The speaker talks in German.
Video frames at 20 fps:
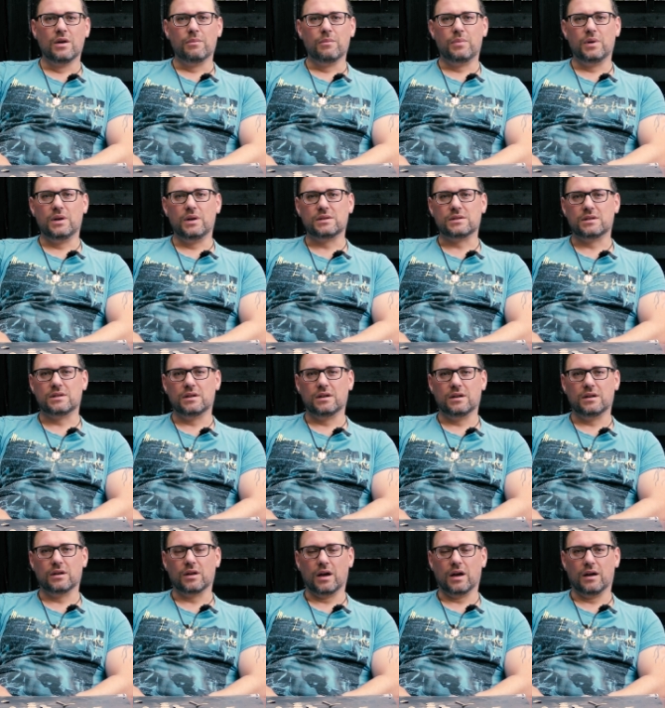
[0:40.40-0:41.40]
bis
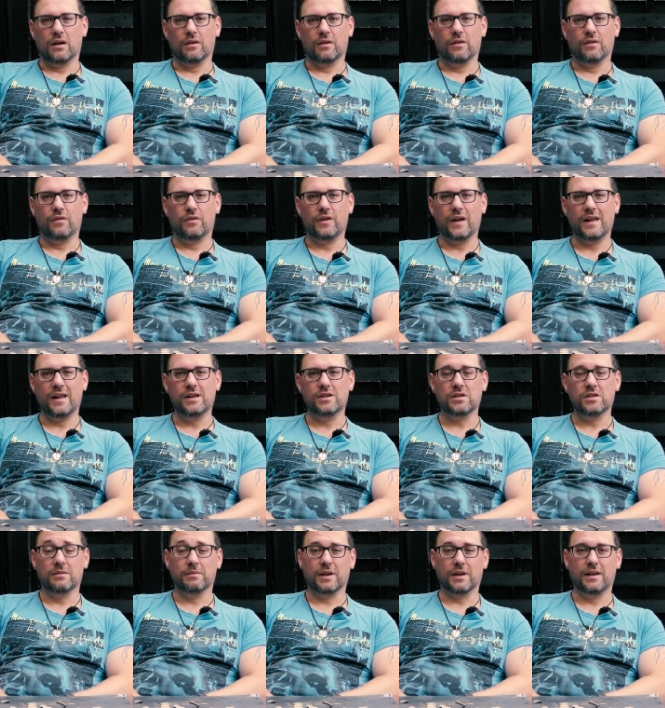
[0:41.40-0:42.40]
äh, ja,
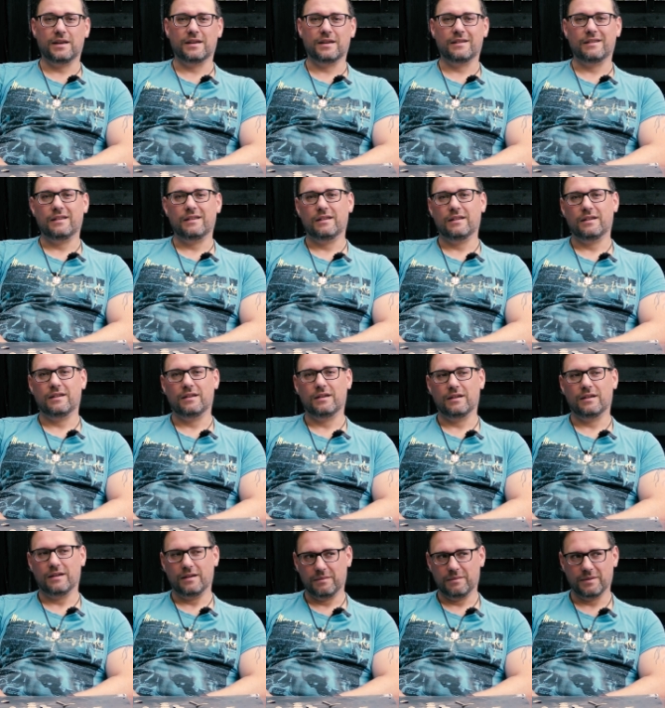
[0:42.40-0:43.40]
Feld im Regen,
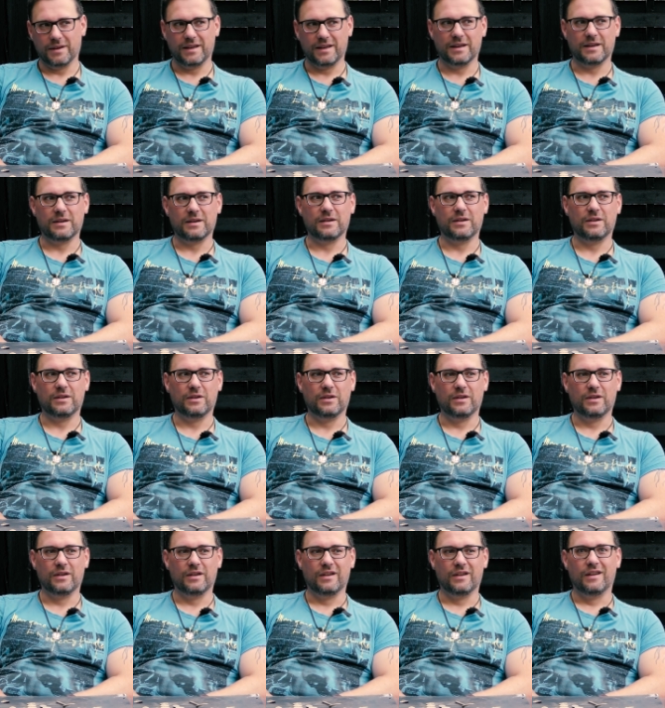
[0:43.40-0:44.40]
im Regen,
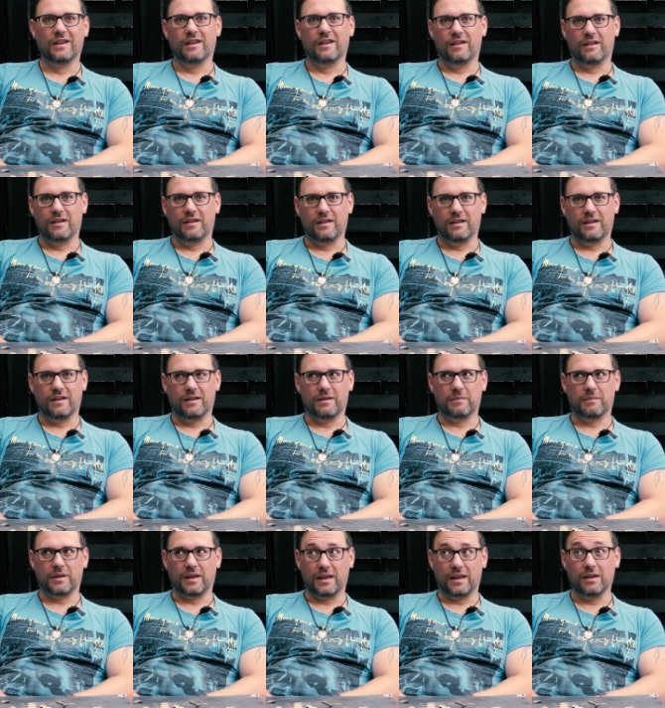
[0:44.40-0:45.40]

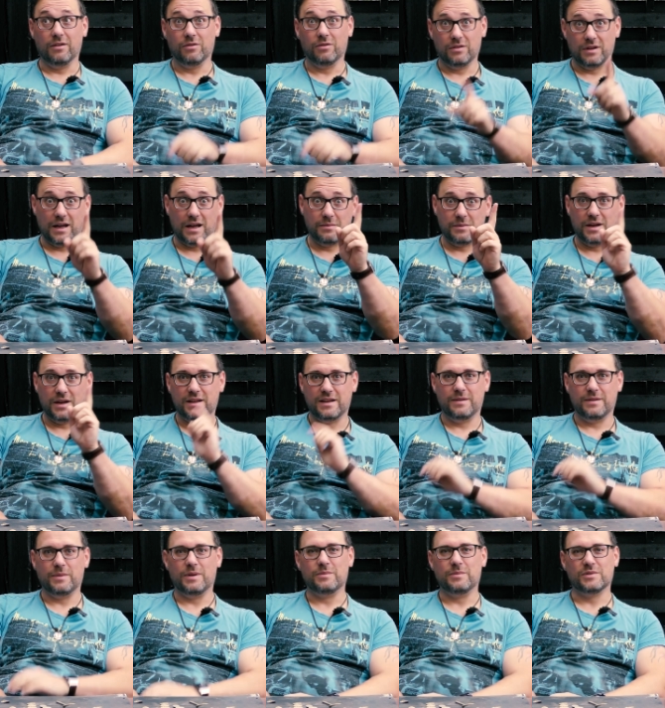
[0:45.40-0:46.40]
im Regen und einmal
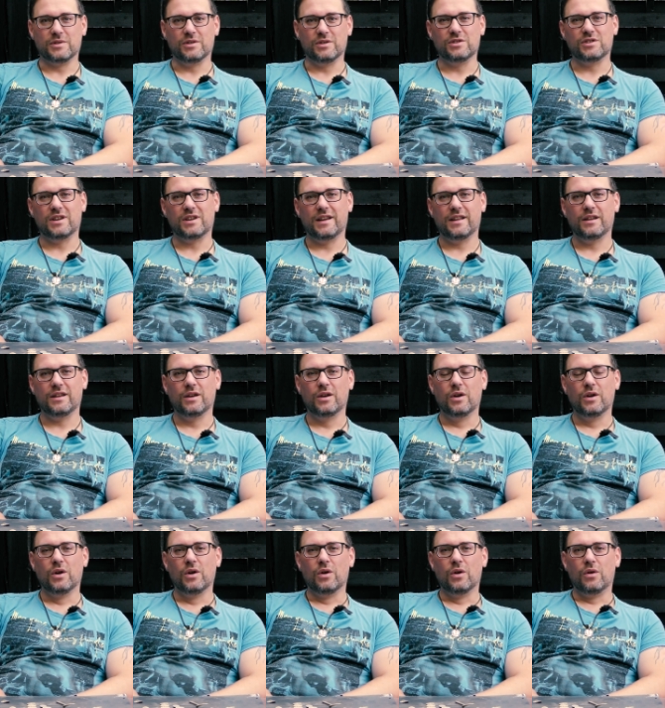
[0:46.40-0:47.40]
in, im Sonnenschein.
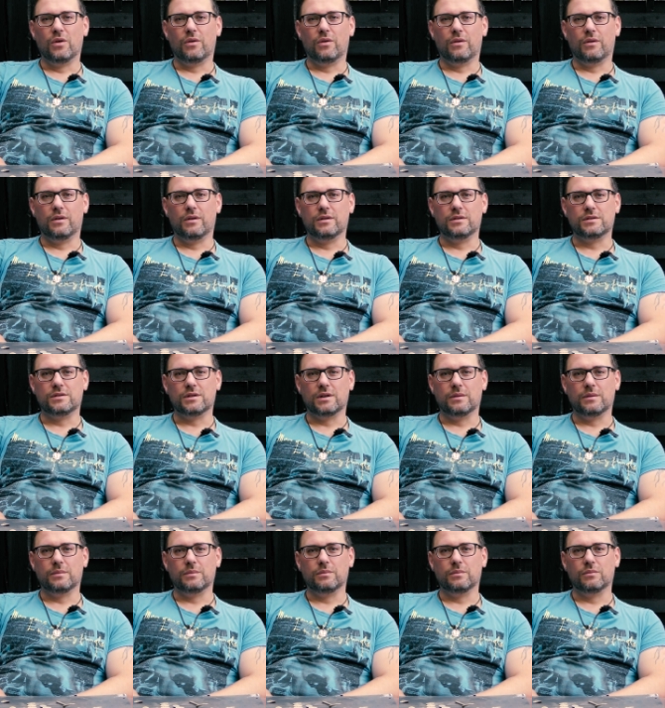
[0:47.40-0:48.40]
Und
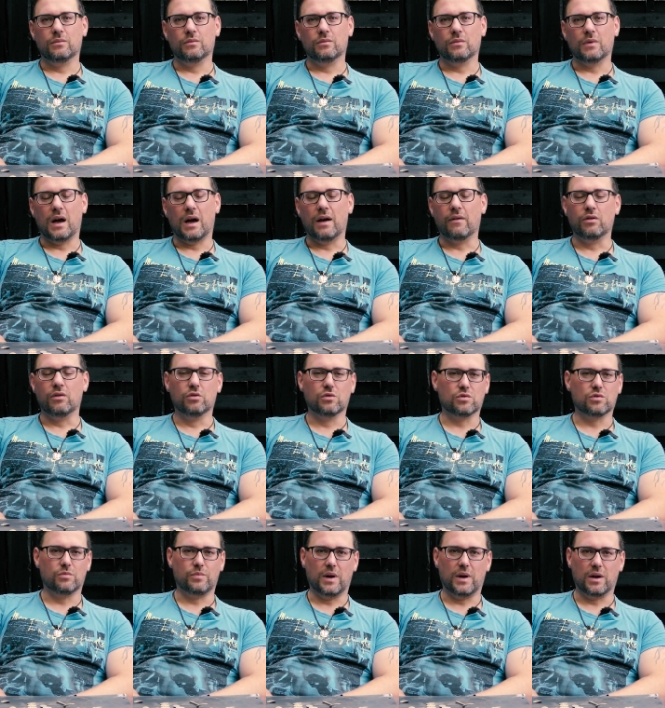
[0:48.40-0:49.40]
ähm, aber nur
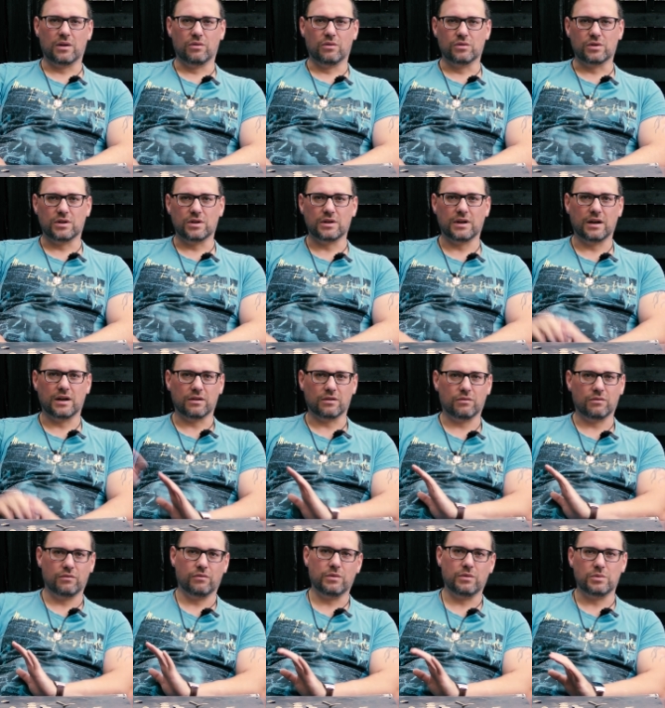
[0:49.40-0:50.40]
so ein paar
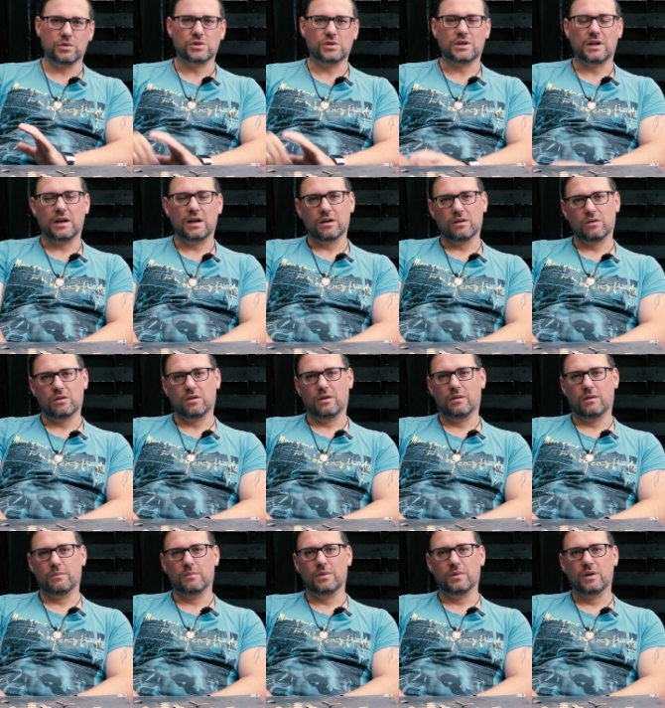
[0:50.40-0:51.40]
Grundgedanken, wie bin ich
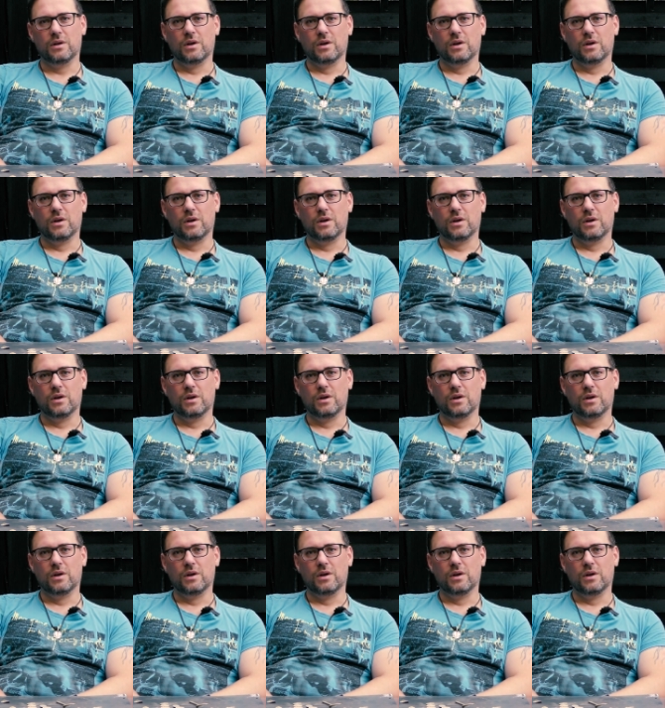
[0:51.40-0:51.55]
klargekommen.